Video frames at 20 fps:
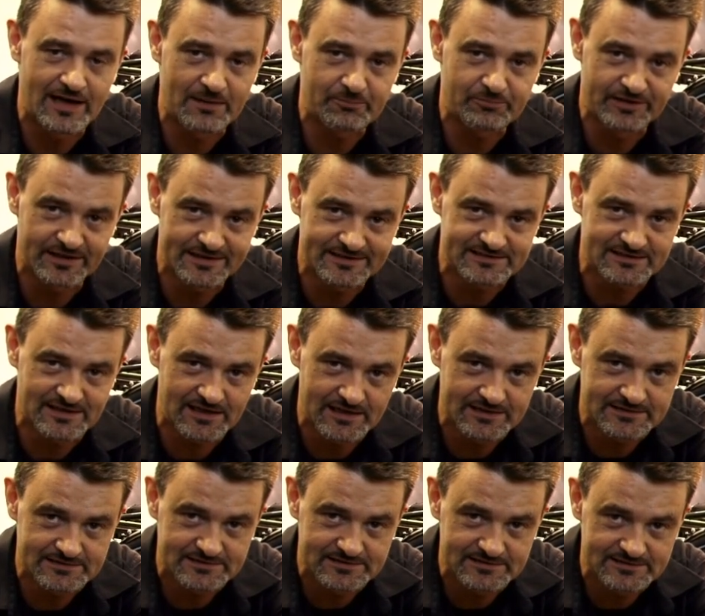Ab jetzt
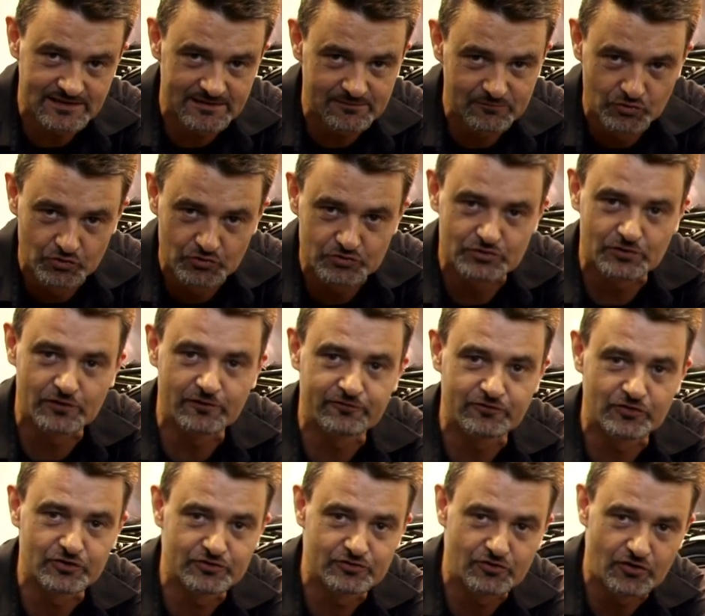heißt dieser Motor
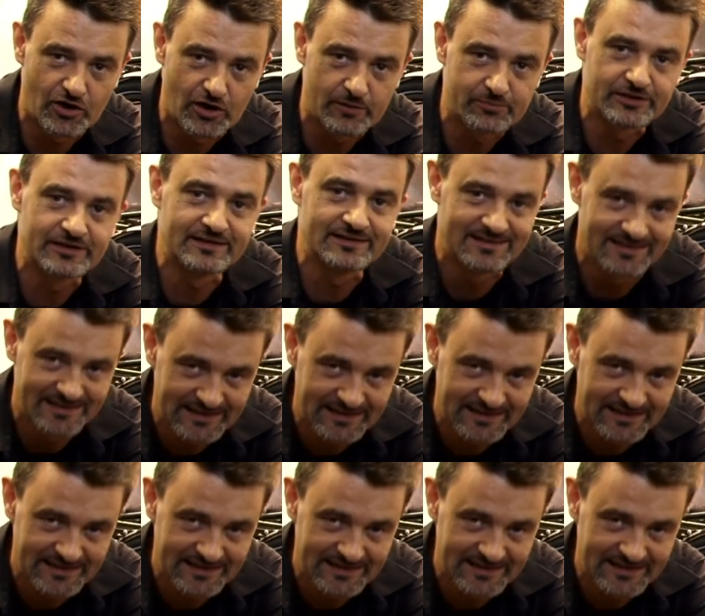von Derby